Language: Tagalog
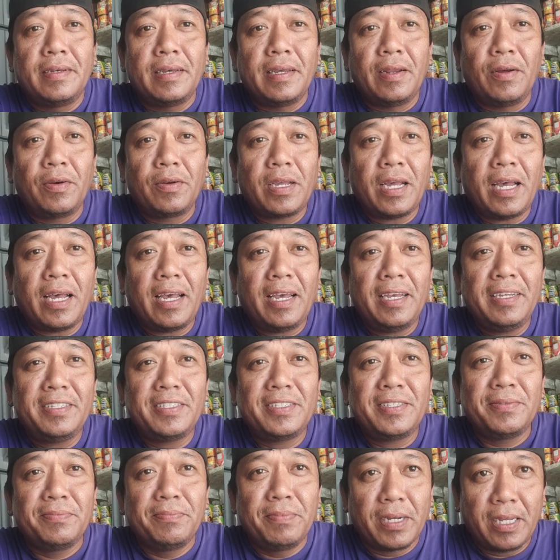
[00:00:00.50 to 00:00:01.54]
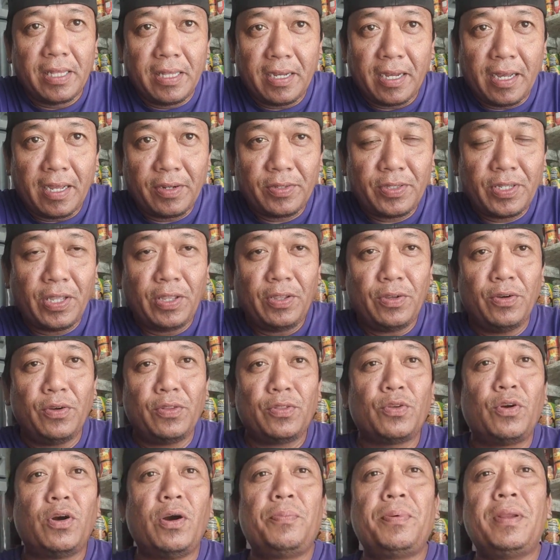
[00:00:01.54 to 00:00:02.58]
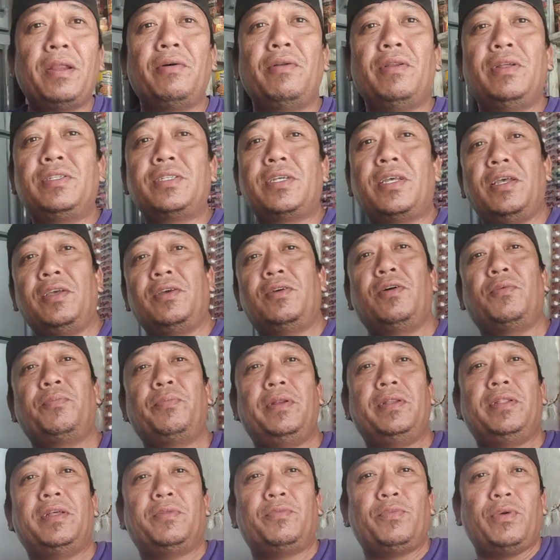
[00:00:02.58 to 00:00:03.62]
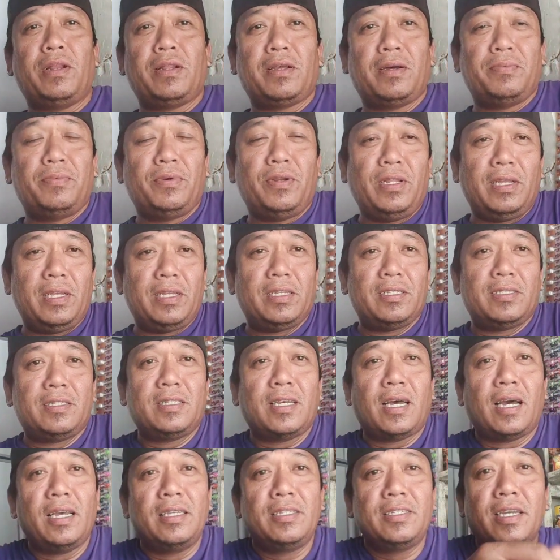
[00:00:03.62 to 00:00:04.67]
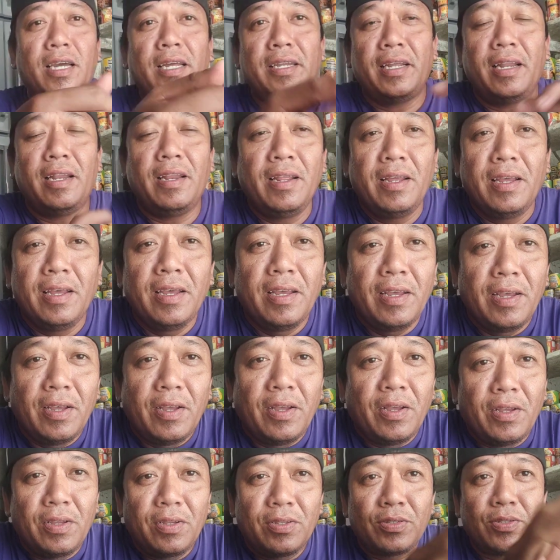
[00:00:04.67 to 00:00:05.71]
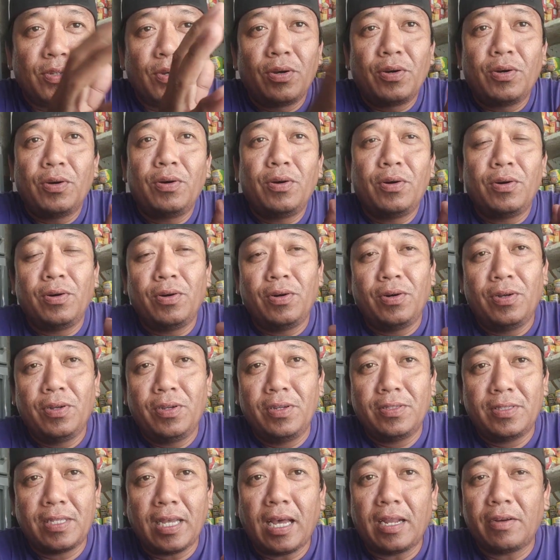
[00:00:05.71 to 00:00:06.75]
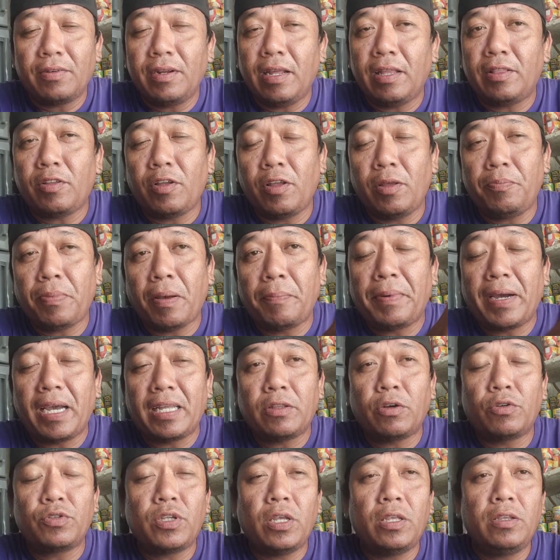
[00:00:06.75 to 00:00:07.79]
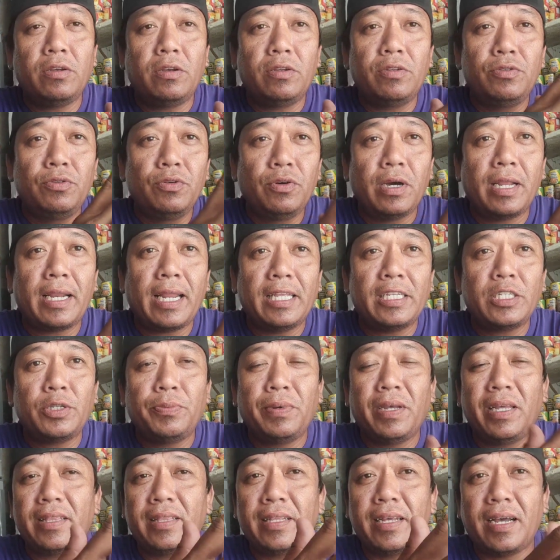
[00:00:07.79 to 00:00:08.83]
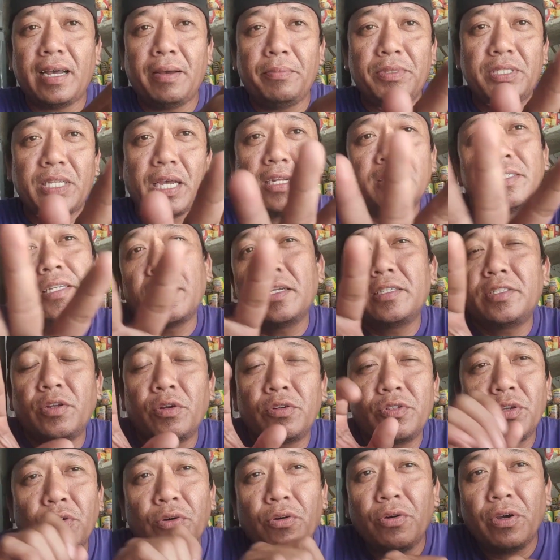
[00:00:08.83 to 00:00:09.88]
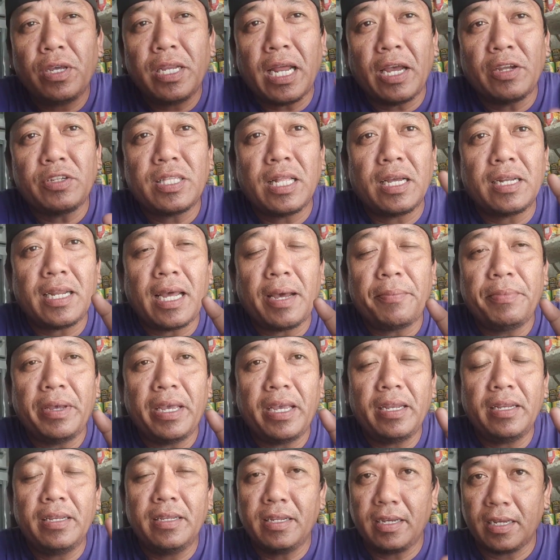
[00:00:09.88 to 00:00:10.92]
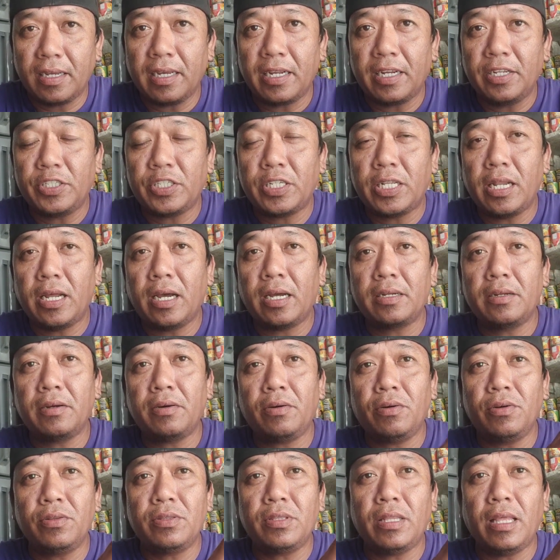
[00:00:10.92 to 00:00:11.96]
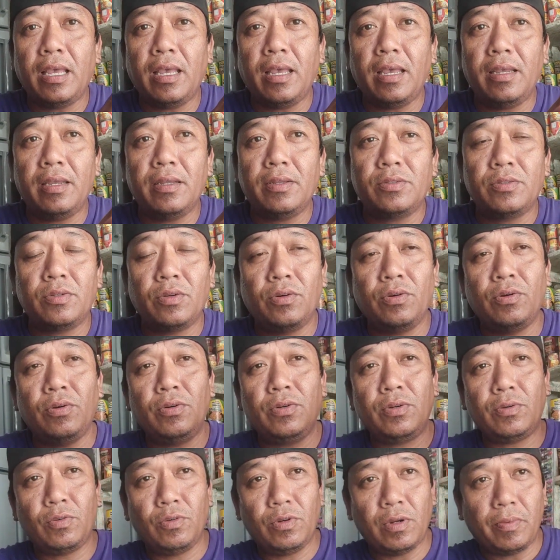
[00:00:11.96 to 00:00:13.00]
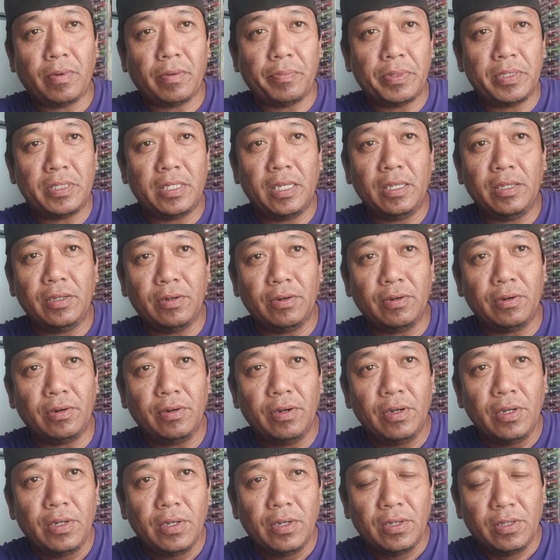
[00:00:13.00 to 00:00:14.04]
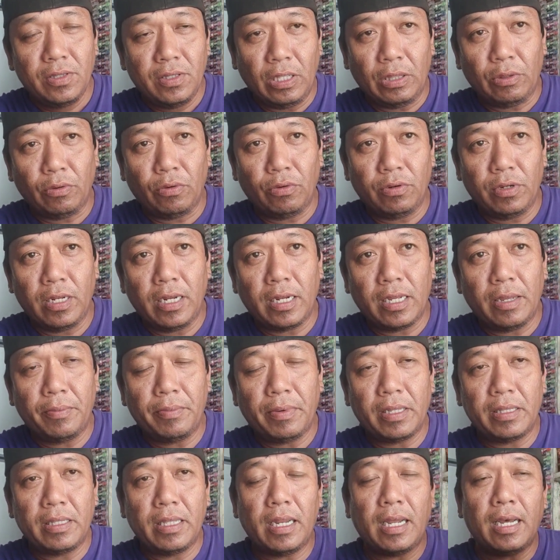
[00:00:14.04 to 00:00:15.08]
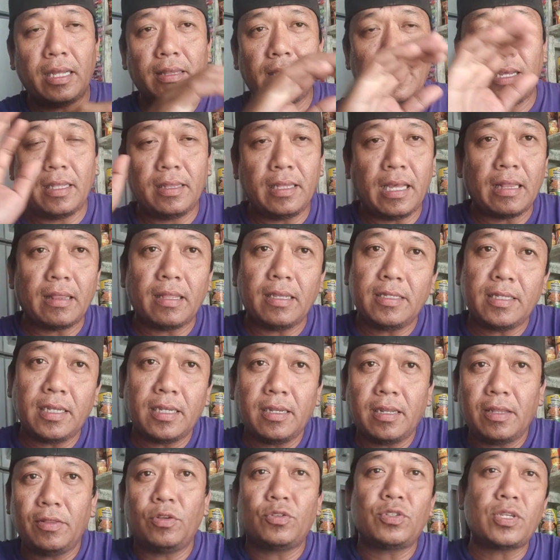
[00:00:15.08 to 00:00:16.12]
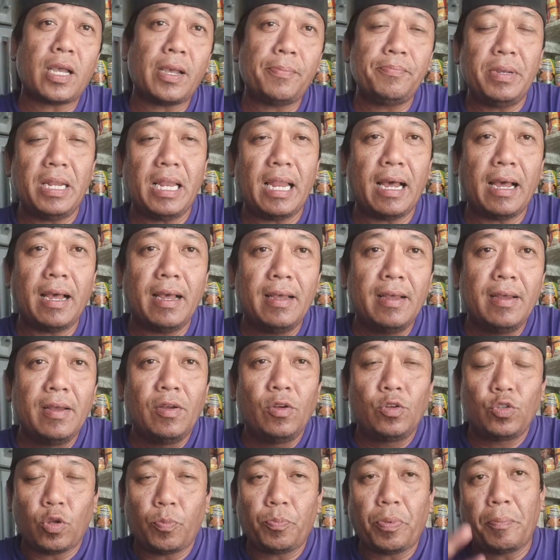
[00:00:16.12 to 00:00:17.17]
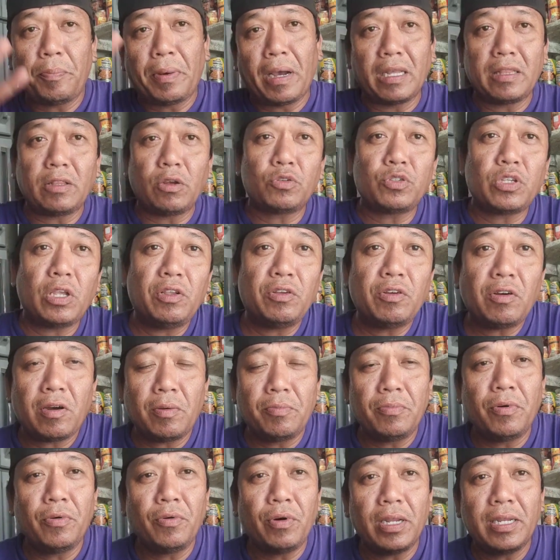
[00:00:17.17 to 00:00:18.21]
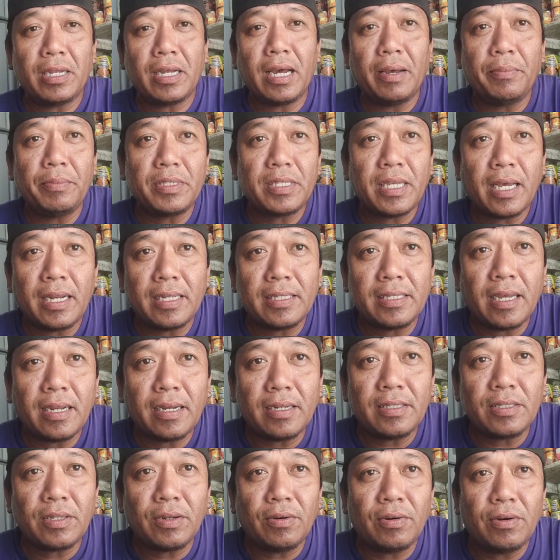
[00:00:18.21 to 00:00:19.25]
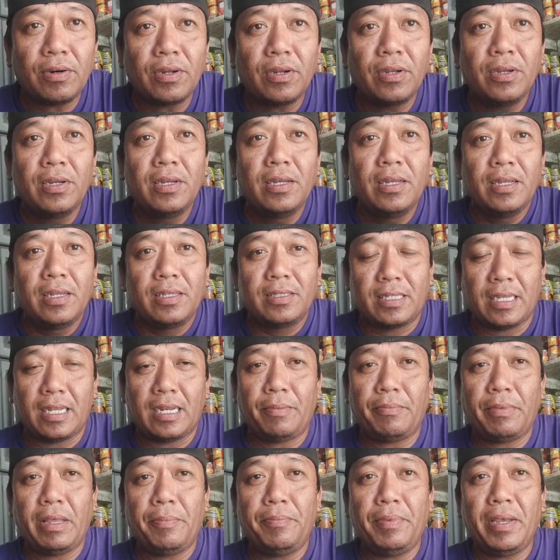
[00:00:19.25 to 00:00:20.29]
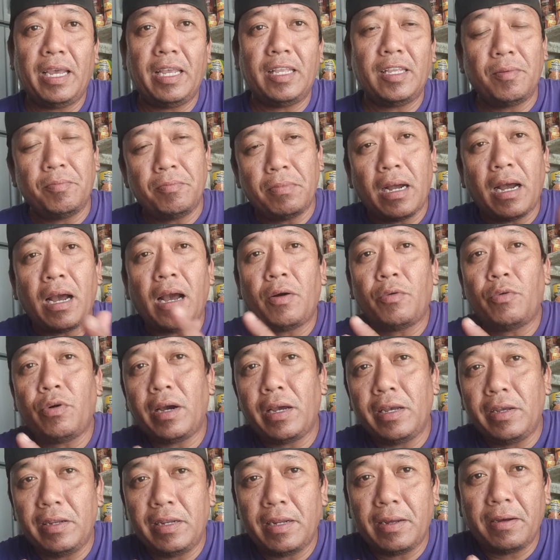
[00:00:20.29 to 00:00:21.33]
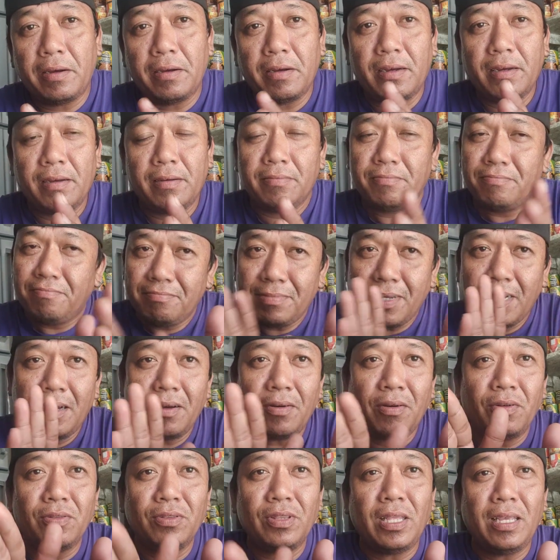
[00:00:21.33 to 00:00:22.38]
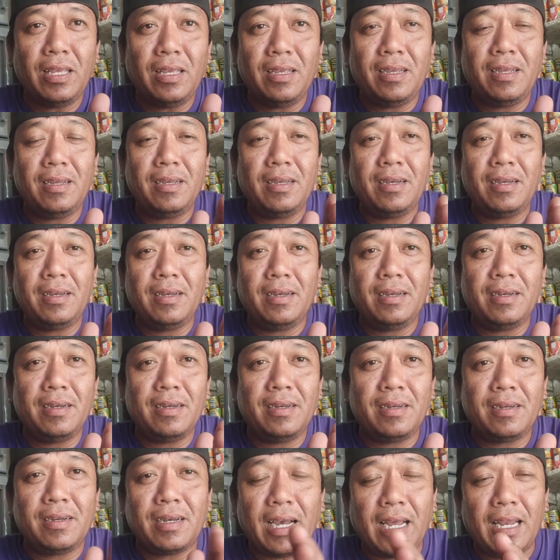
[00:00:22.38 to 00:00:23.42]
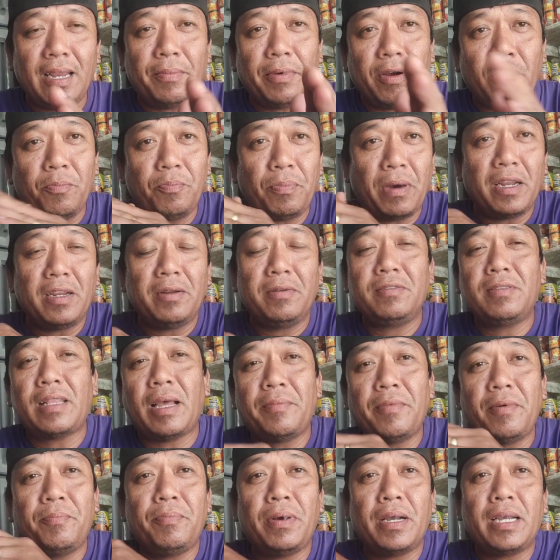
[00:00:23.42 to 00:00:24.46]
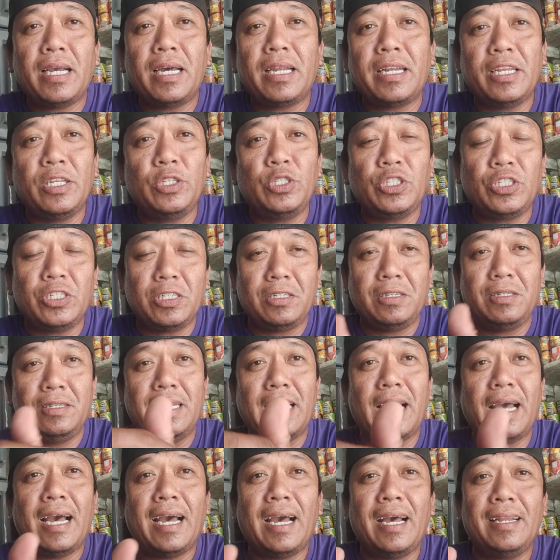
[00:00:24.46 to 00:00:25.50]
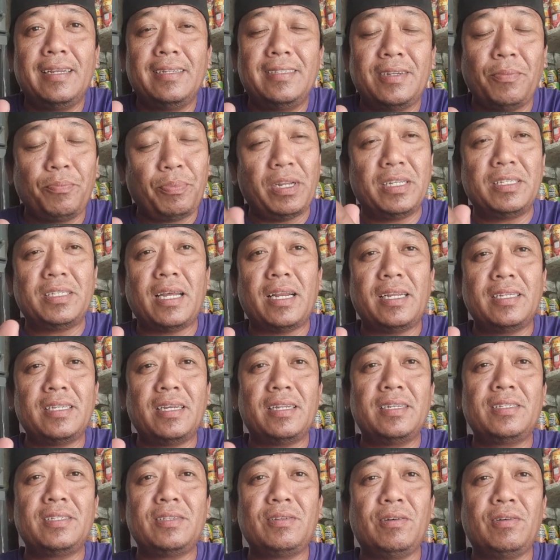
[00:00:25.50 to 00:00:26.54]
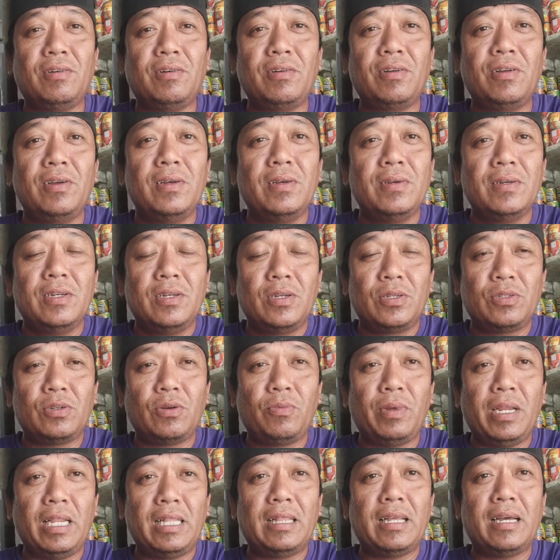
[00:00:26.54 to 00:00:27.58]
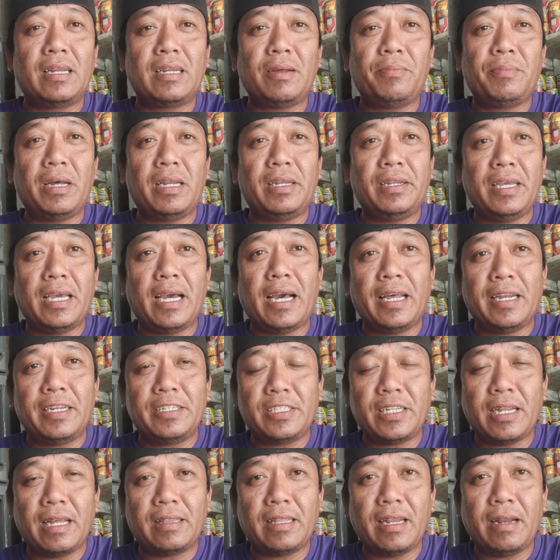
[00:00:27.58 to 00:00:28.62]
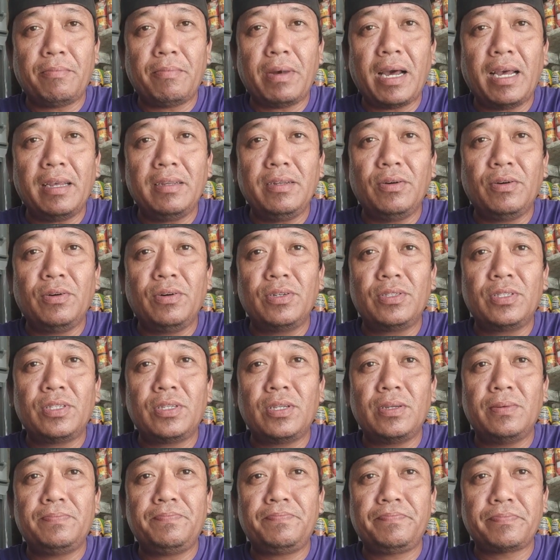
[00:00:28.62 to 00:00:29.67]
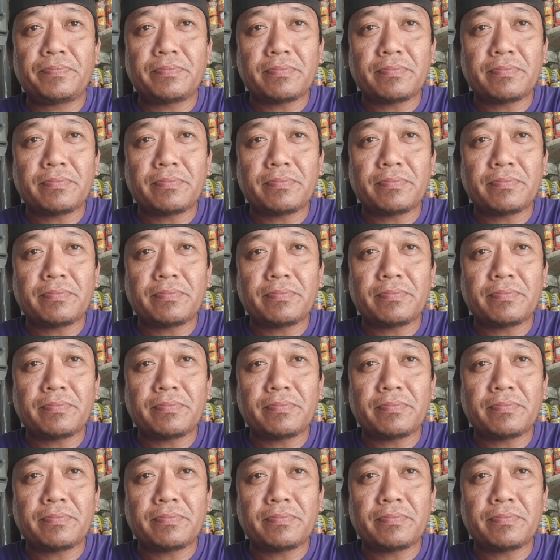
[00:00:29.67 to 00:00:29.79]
Hello guys, magandang araw sa inyo. Ito nga pala ulit Skin Coffee at welcome huli sa aking channel. So, sa araw na ito, ipapakita ko sa inyo new arrangement ng aming sari-sari store. So, inayos lang namin, nag-arrange lang ng konti. So, kung napapansin nyo, dito ko nilagay mga dilata. Dati siya nandoon sa kabila. So, papakita ko sa inyo ang kabuuan ng aming sari-sari store. Sana may bigay niya, makakuha kayo ng mga konting kalaman kung paano tamang pag-arrange. Yan. Siyempre, sari-sari store. So, malit naman, i-arrange natin ng maayos